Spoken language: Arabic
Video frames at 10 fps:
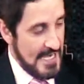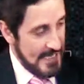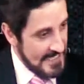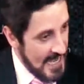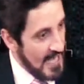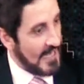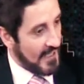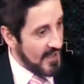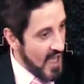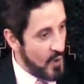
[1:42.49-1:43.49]
حين
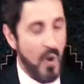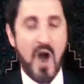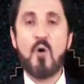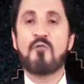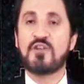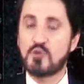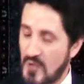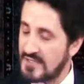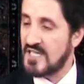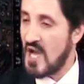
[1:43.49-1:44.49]
ألقى الألواح وفي
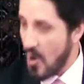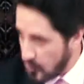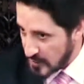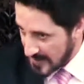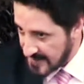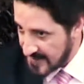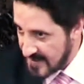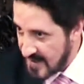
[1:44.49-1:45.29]
نسختها هدى